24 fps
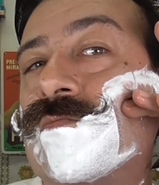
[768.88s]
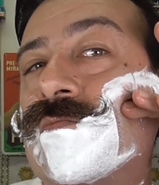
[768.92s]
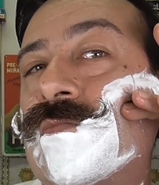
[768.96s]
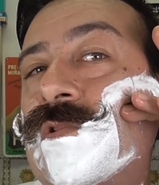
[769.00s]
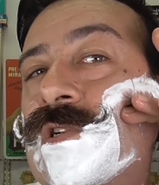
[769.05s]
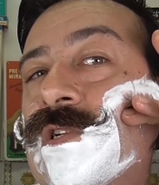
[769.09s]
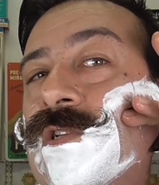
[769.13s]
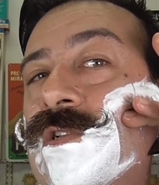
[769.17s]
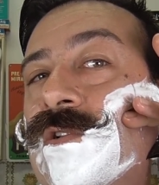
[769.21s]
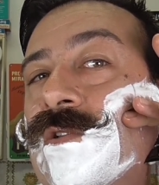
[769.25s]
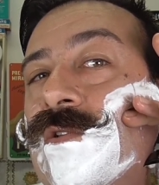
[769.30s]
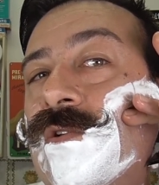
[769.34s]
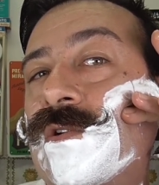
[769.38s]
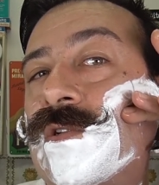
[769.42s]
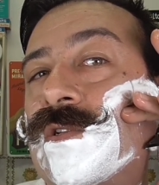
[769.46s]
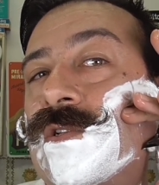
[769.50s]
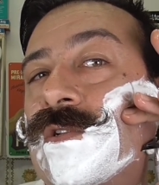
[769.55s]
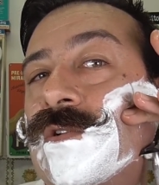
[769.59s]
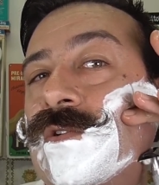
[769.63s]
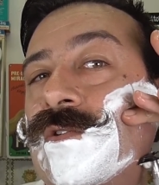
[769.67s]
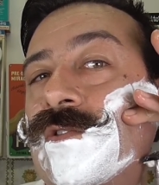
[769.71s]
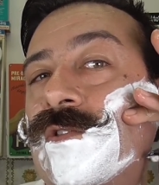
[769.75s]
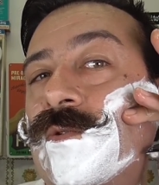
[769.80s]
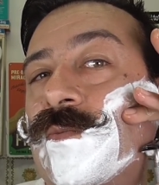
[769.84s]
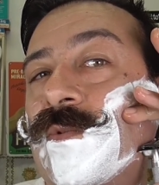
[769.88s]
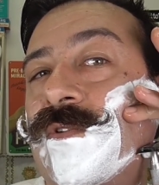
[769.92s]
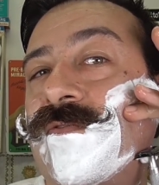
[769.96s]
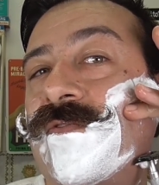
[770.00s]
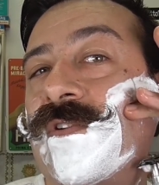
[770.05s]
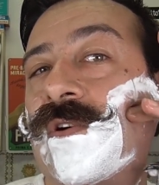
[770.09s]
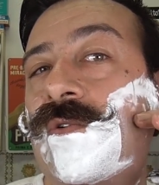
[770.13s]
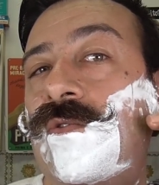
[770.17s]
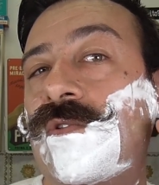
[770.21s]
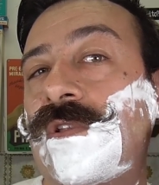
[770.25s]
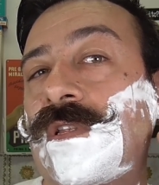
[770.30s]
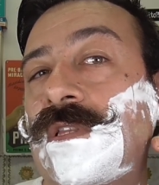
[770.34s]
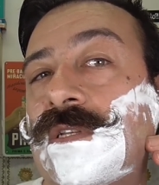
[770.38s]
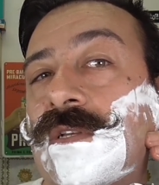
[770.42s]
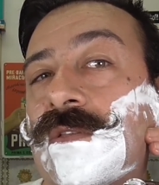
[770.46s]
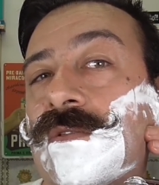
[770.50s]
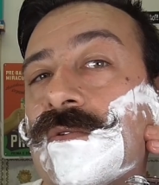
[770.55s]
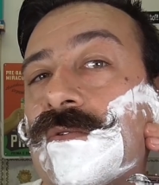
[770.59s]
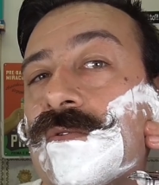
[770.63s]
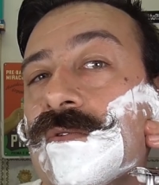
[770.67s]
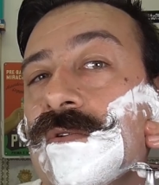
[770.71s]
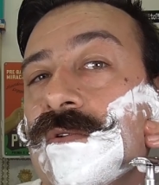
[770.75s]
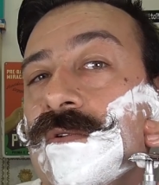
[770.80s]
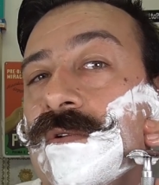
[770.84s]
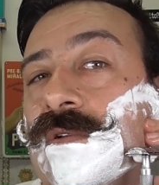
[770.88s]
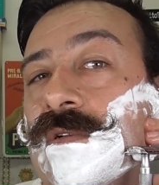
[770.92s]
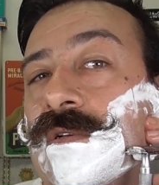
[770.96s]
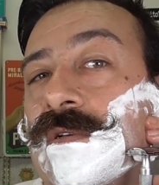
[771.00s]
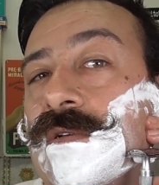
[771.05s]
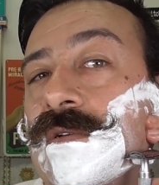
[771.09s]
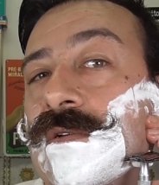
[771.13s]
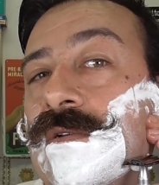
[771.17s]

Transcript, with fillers: Un rasoio che secondo me va utilizzato con